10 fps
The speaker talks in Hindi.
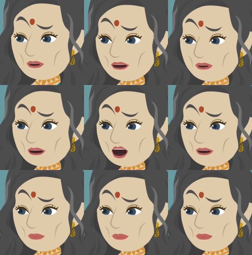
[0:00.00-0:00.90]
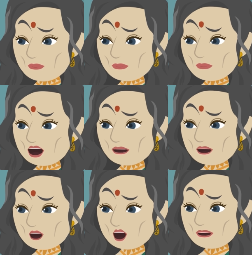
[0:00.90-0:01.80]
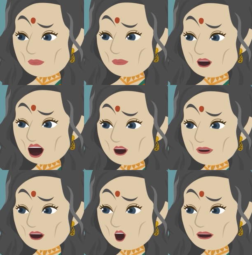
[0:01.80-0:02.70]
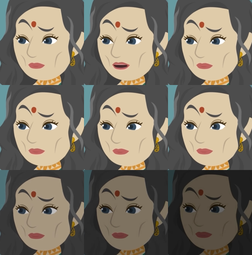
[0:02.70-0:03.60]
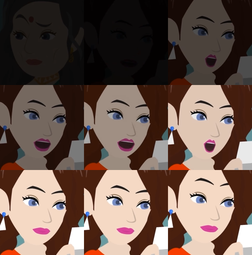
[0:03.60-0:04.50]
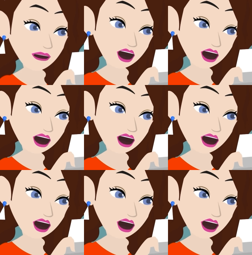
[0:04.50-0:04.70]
अच्छा पढ़ के बता क्या लिखा है इसमें अनिका